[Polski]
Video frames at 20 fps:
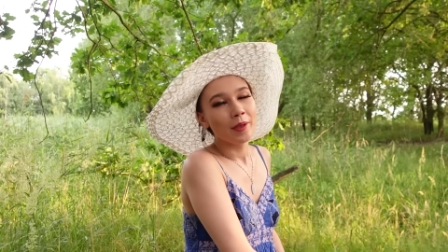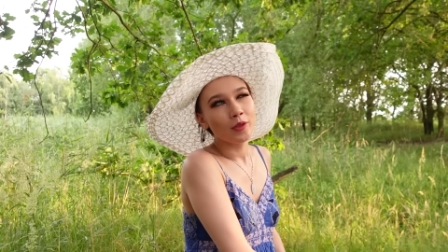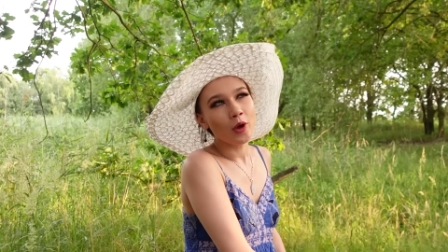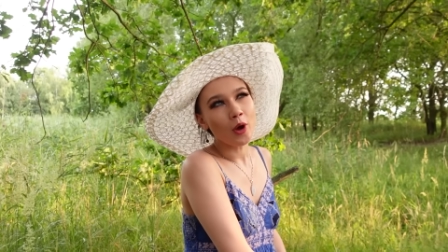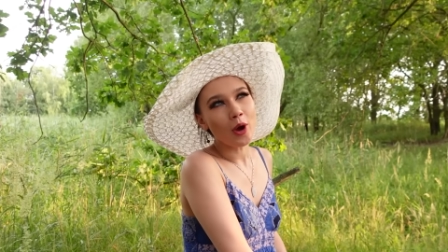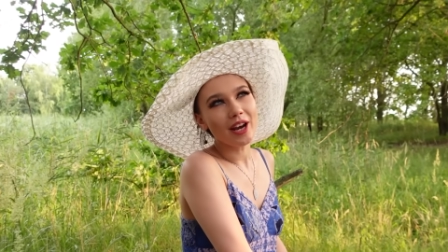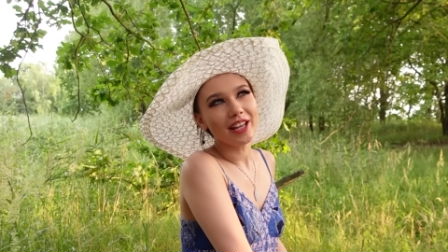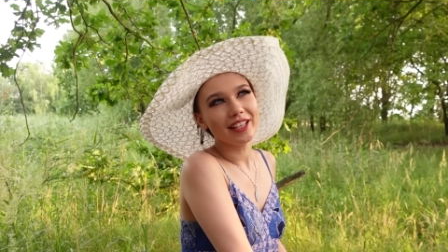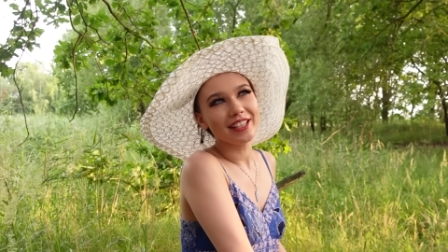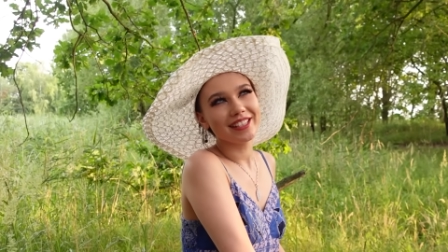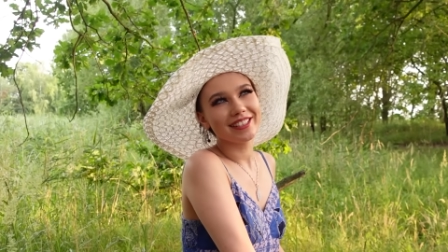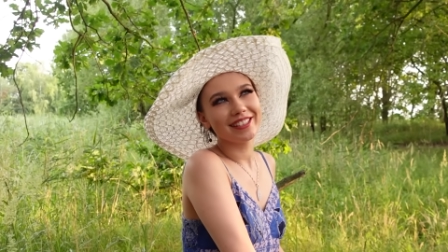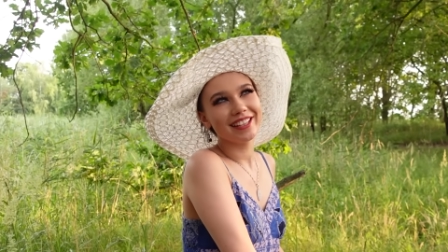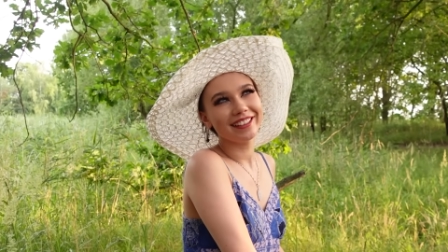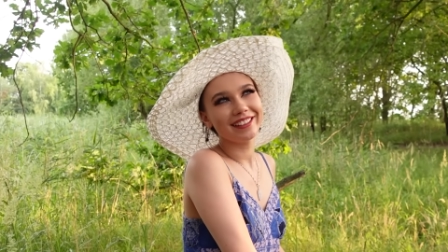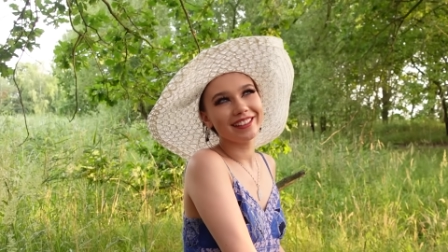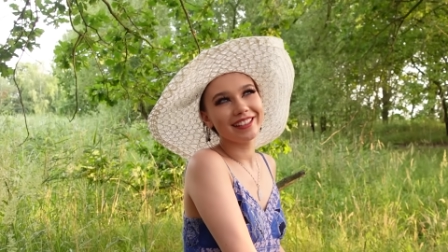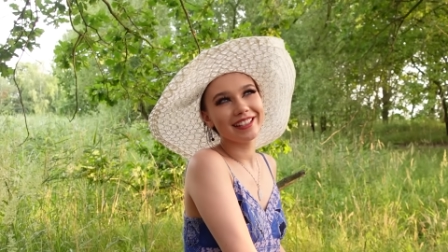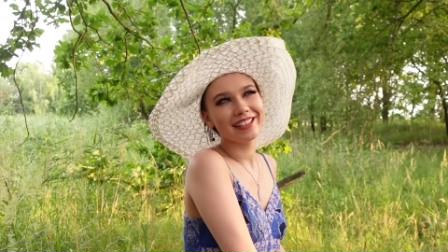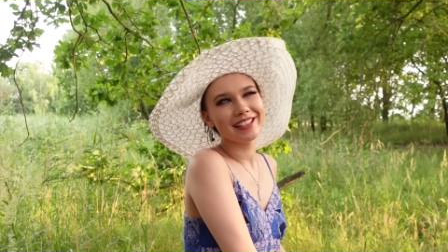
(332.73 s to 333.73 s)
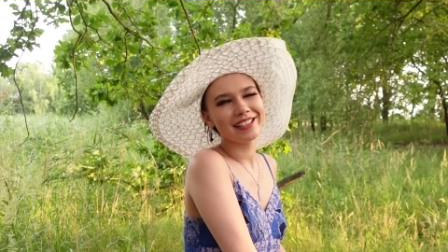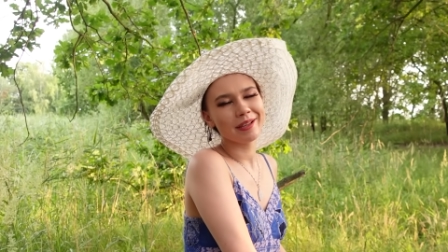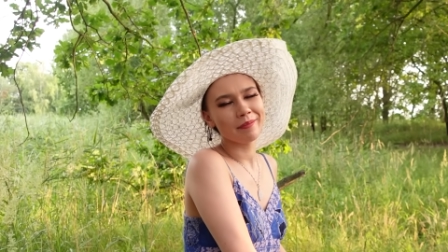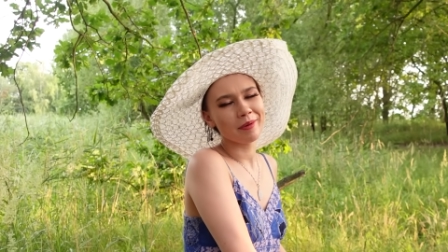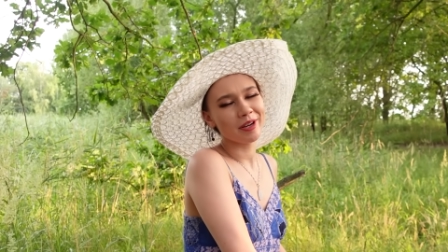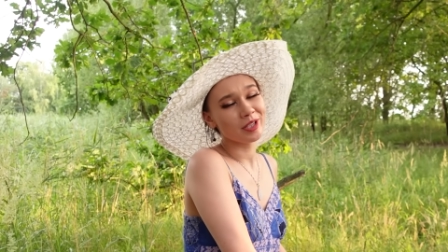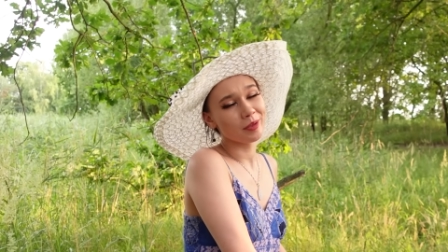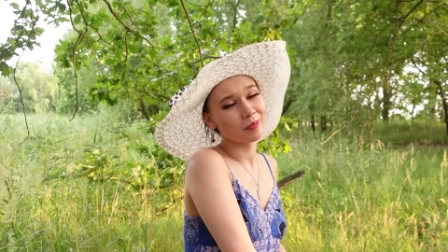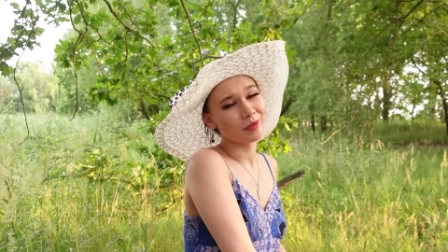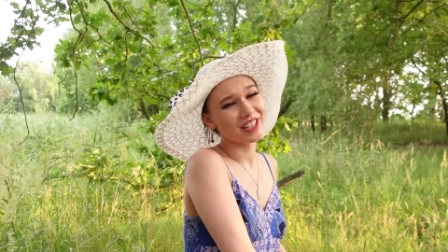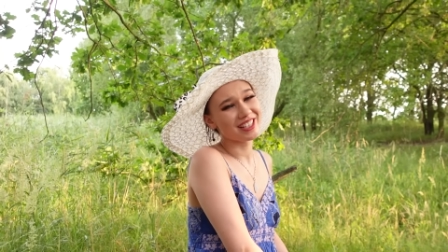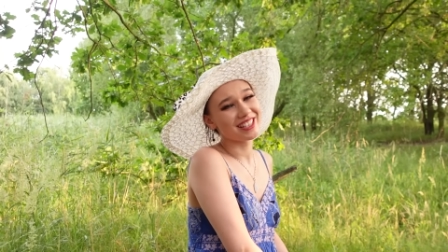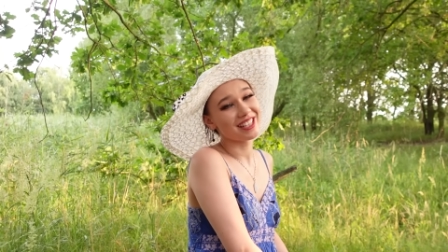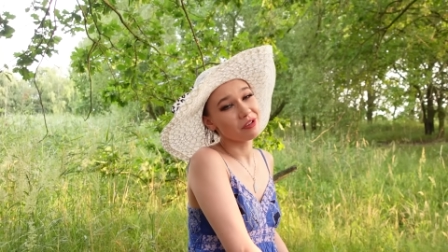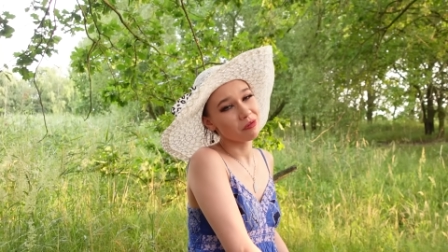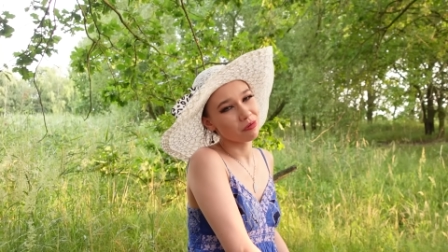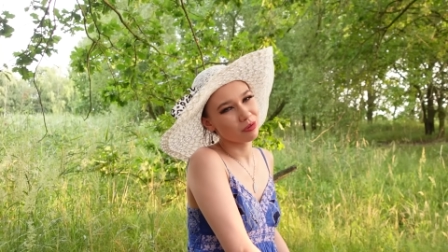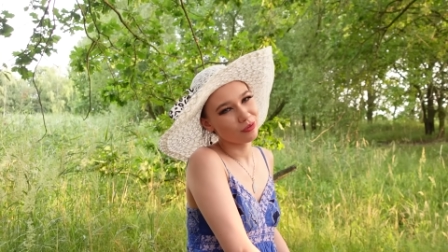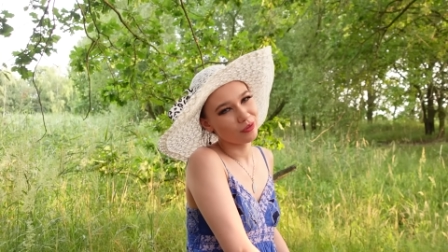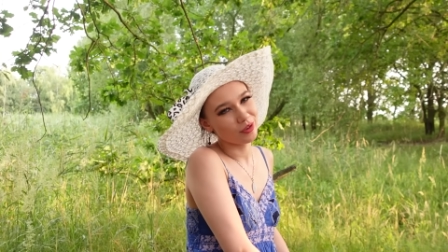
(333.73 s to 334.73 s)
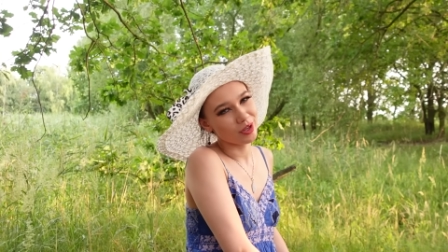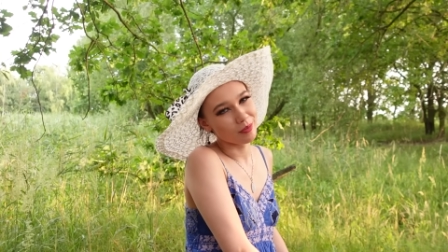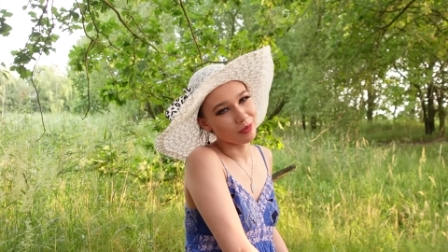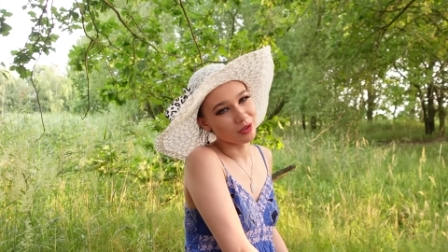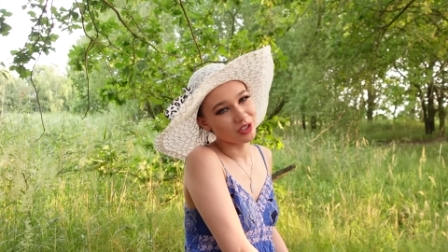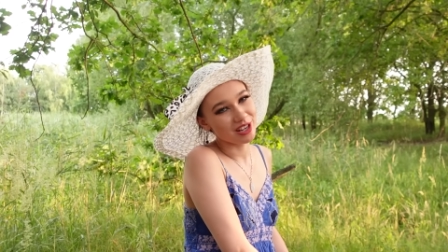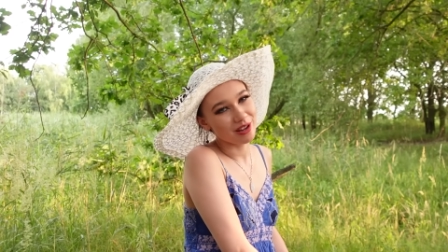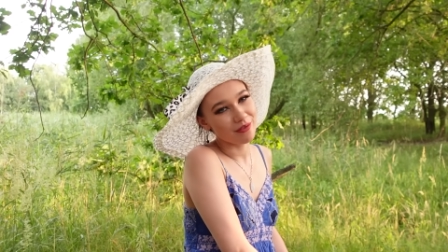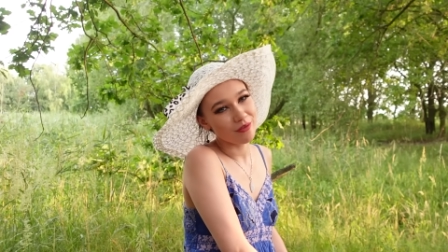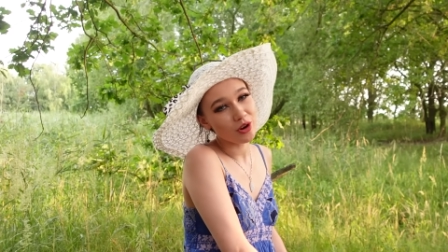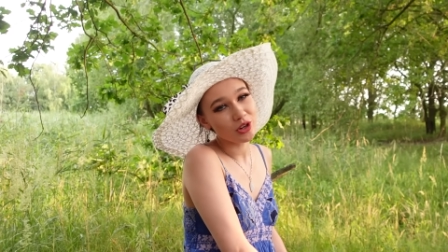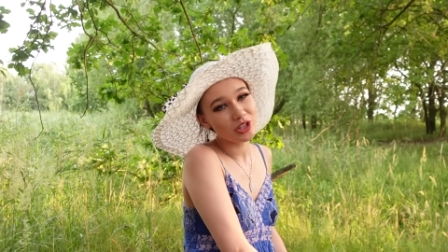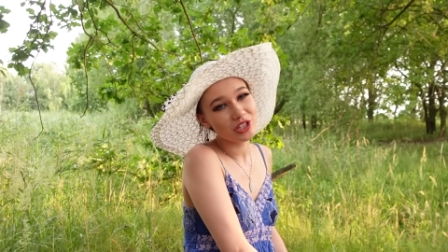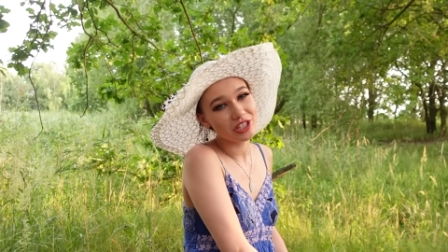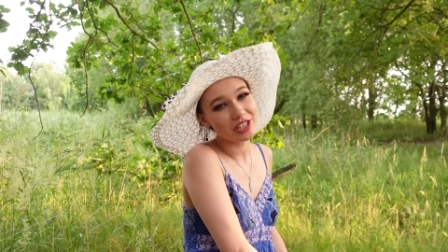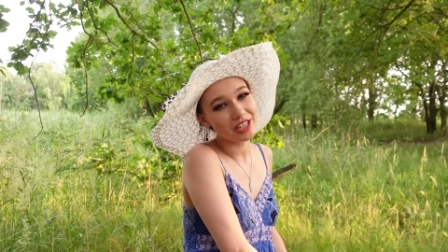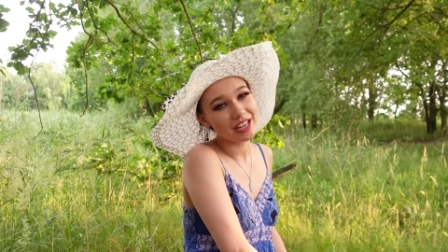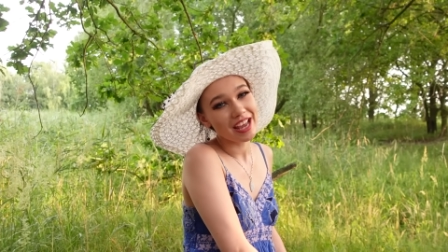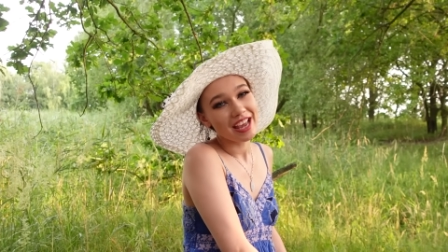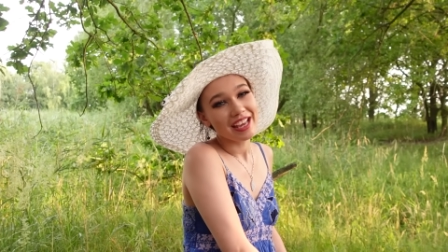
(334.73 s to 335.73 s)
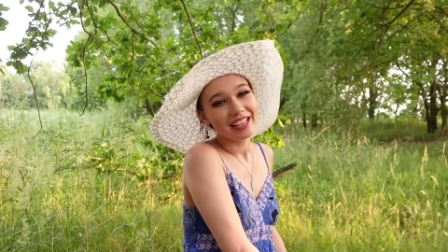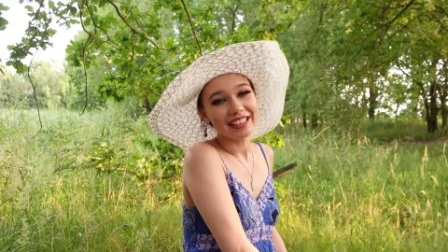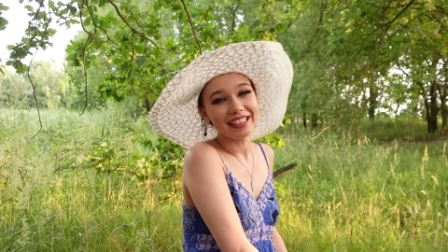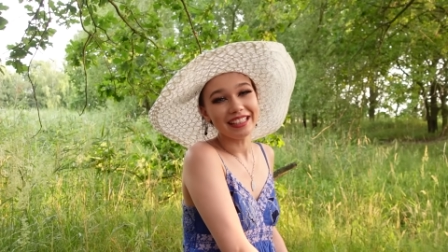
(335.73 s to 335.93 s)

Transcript: no ale niestety za bardzo przecenił swoje możliwości